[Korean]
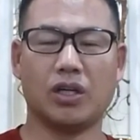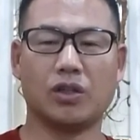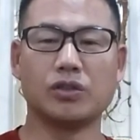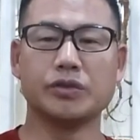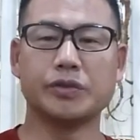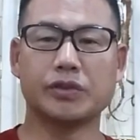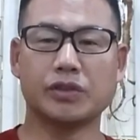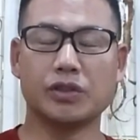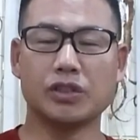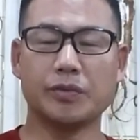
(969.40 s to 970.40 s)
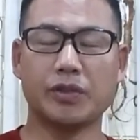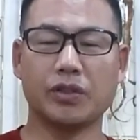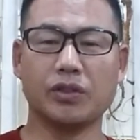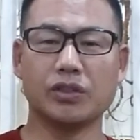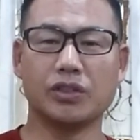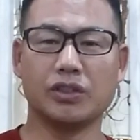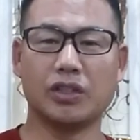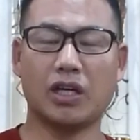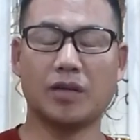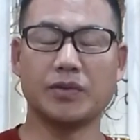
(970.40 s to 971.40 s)
야, 그래서 그러시면서
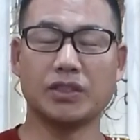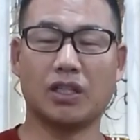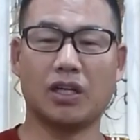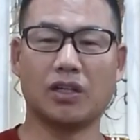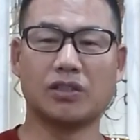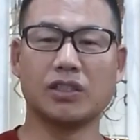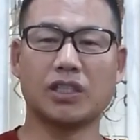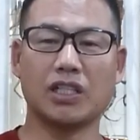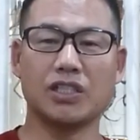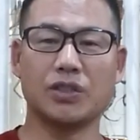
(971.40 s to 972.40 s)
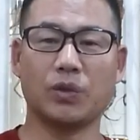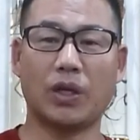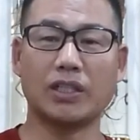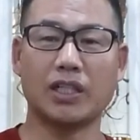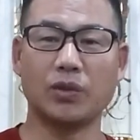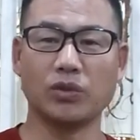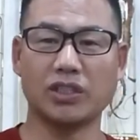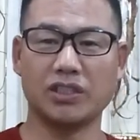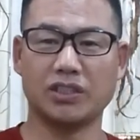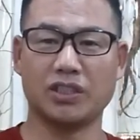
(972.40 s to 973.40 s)
어르신 할아버지가 걸어 다니시고 아직까지
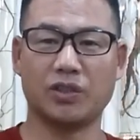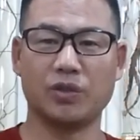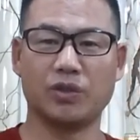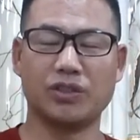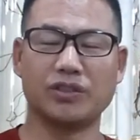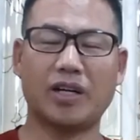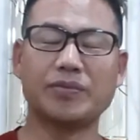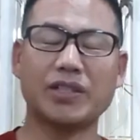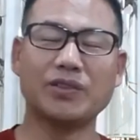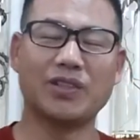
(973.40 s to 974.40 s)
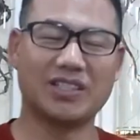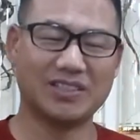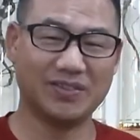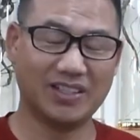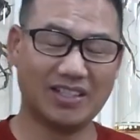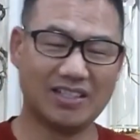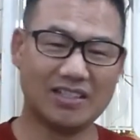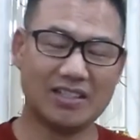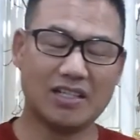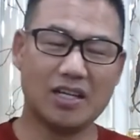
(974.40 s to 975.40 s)
농사 짓더라고요. 저는 깜짝 놀랐습니다.
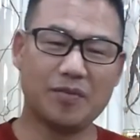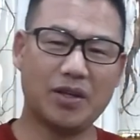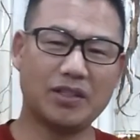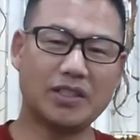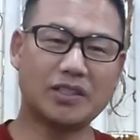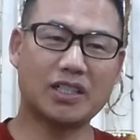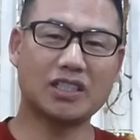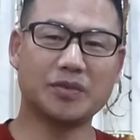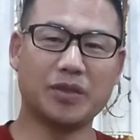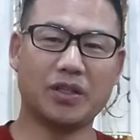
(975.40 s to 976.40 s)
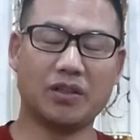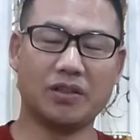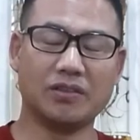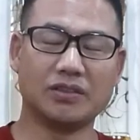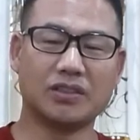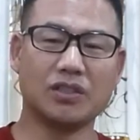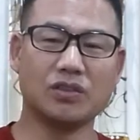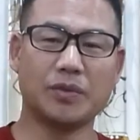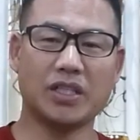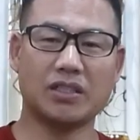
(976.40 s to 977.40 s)
백내살 같으면
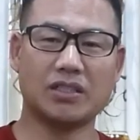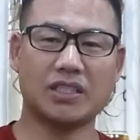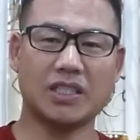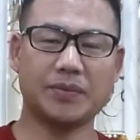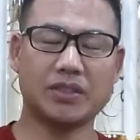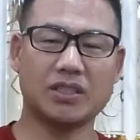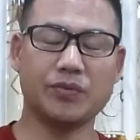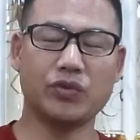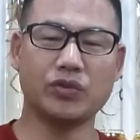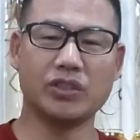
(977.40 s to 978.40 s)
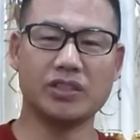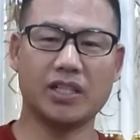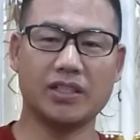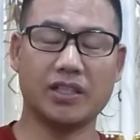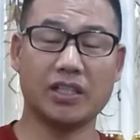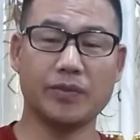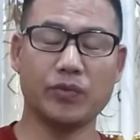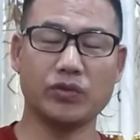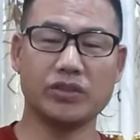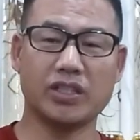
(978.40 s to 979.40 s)
1916년생인데
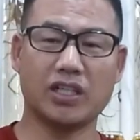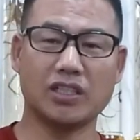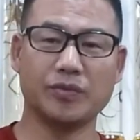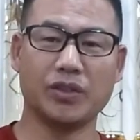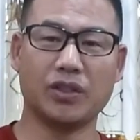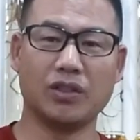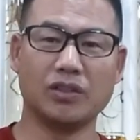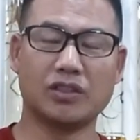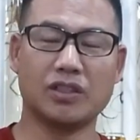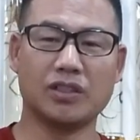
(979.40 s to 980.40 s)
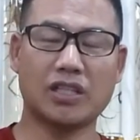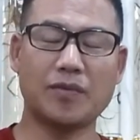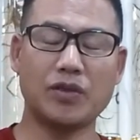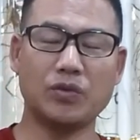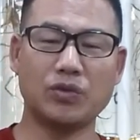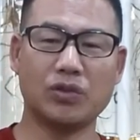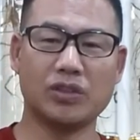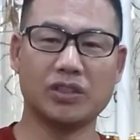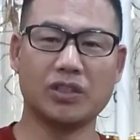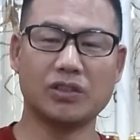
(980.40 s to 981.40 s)
16년생 같으면 그 3일
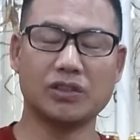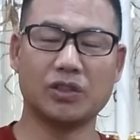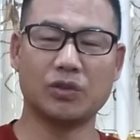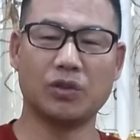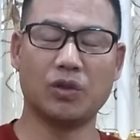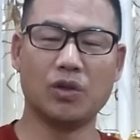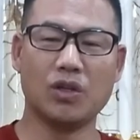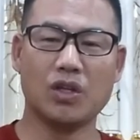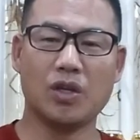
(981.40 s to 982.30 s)
운동을 겪으셨고